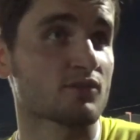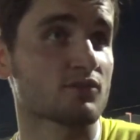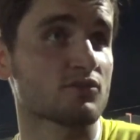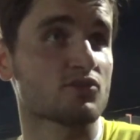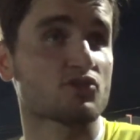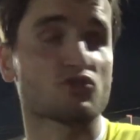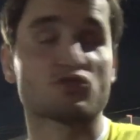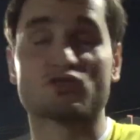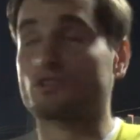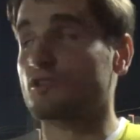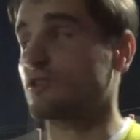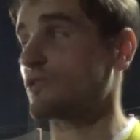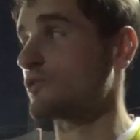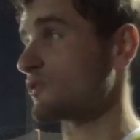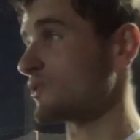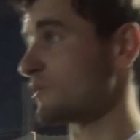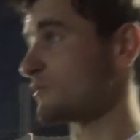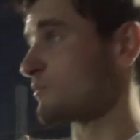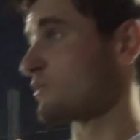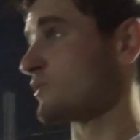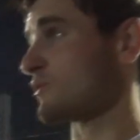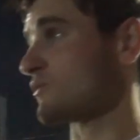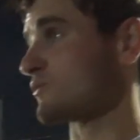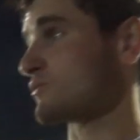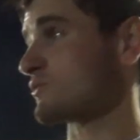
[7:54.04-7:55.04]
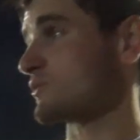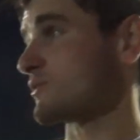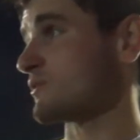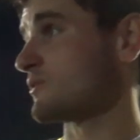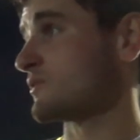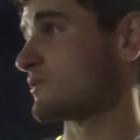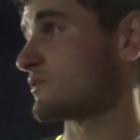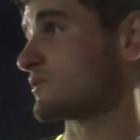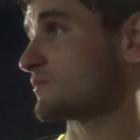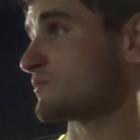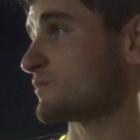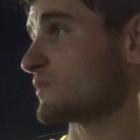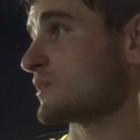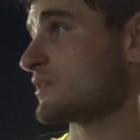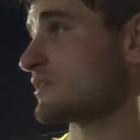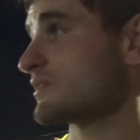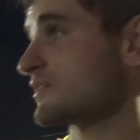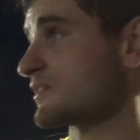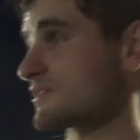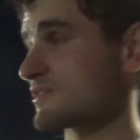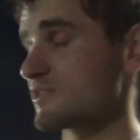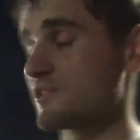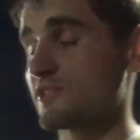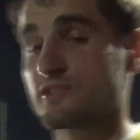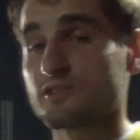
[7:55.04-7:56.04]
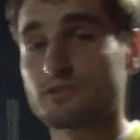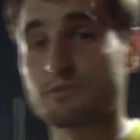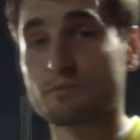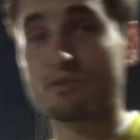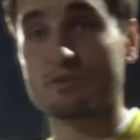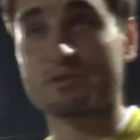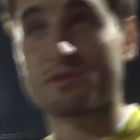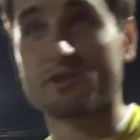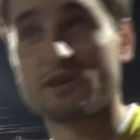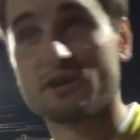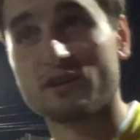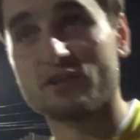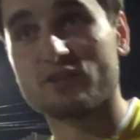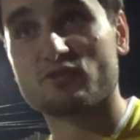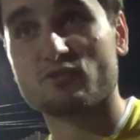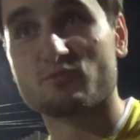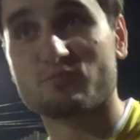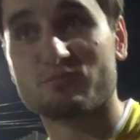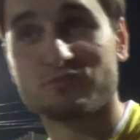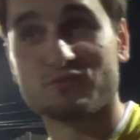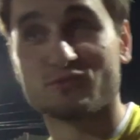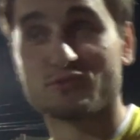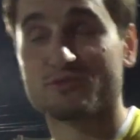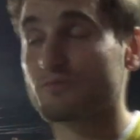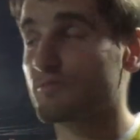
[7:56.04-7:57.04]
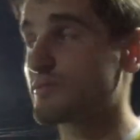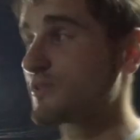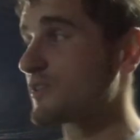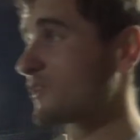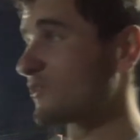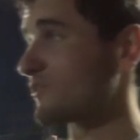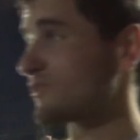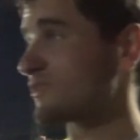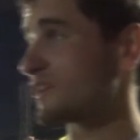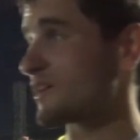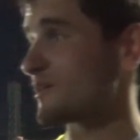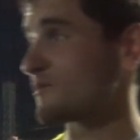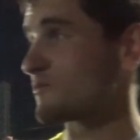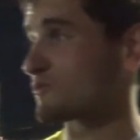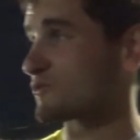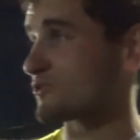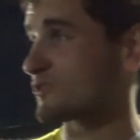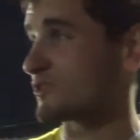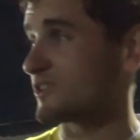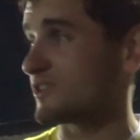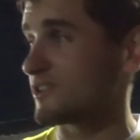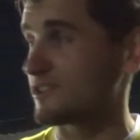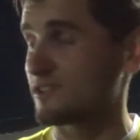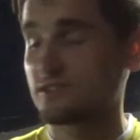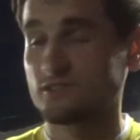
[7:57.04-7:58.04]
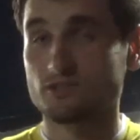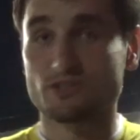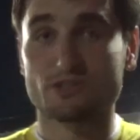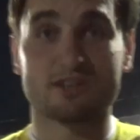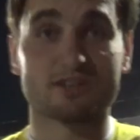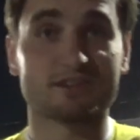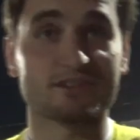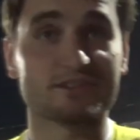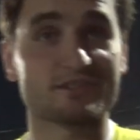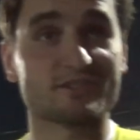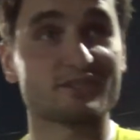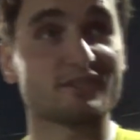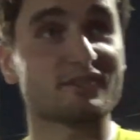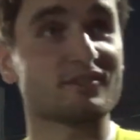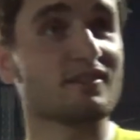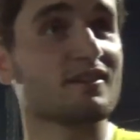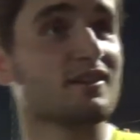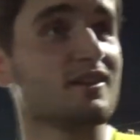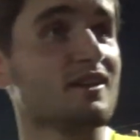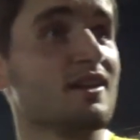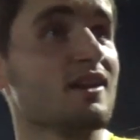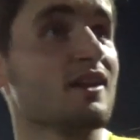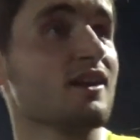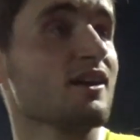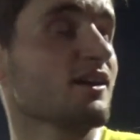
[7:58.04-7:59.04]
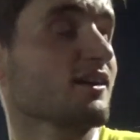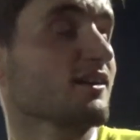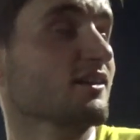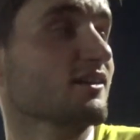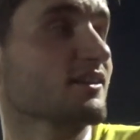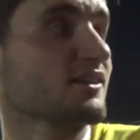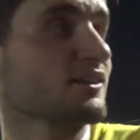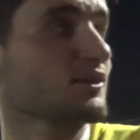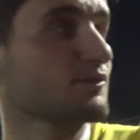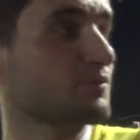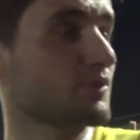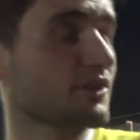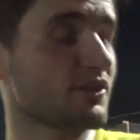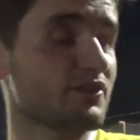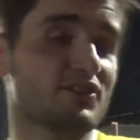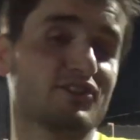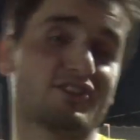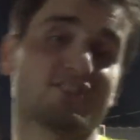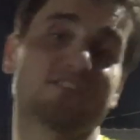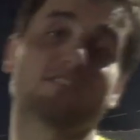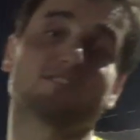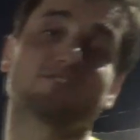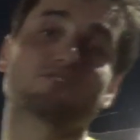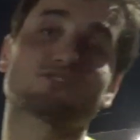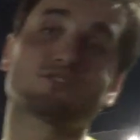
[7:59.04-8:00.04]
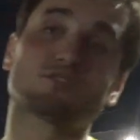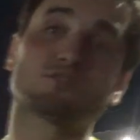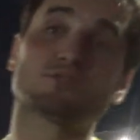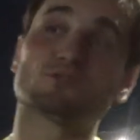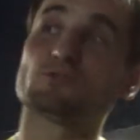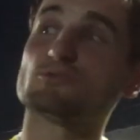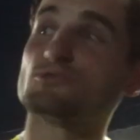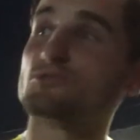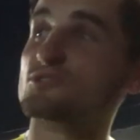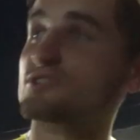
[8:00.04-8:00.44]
Тяжело там было уже, у меня и так сил немного. После первого тайма уже еле дышалось. Когда дополнительное началось,